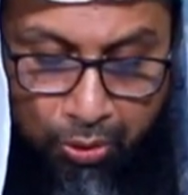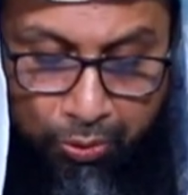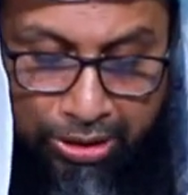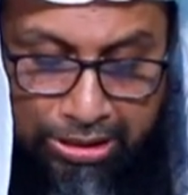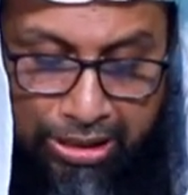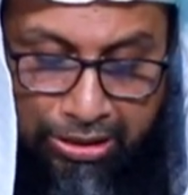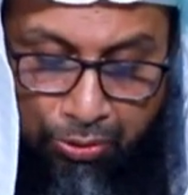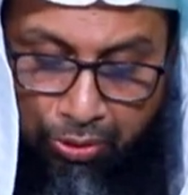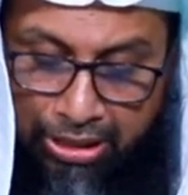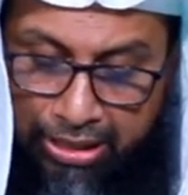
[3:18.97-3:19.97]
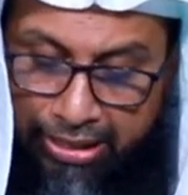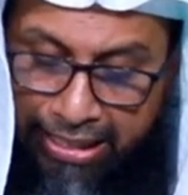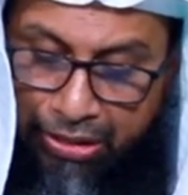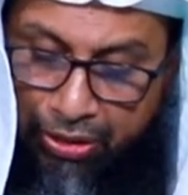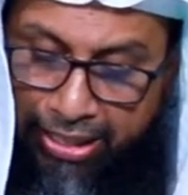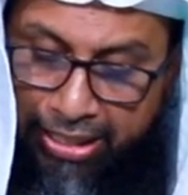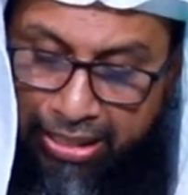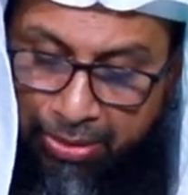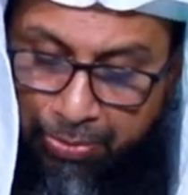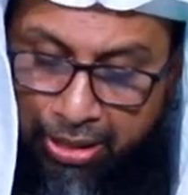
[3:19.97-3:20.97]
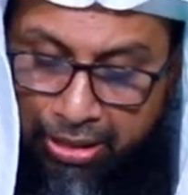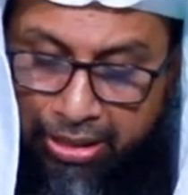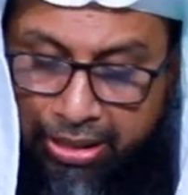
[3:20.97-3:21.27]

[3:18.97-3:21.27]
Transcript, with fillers: হয়ে যায় সুতরাং এই জায়গায় আমরা